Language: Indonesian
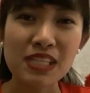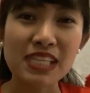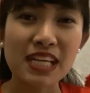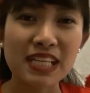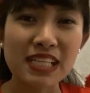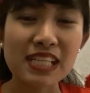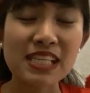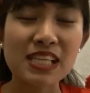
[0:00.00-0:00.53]

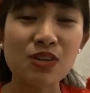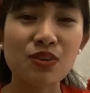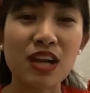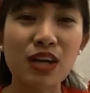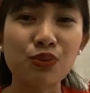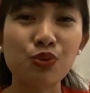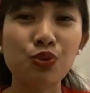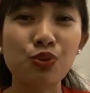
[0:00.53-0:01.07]
menjadi
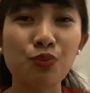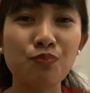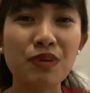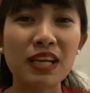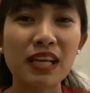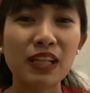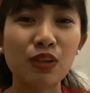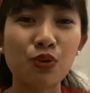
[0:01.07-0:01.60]
seorang
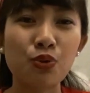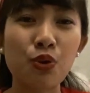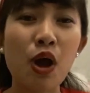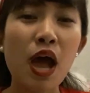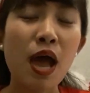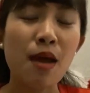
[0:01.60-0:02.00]
youtuber itu,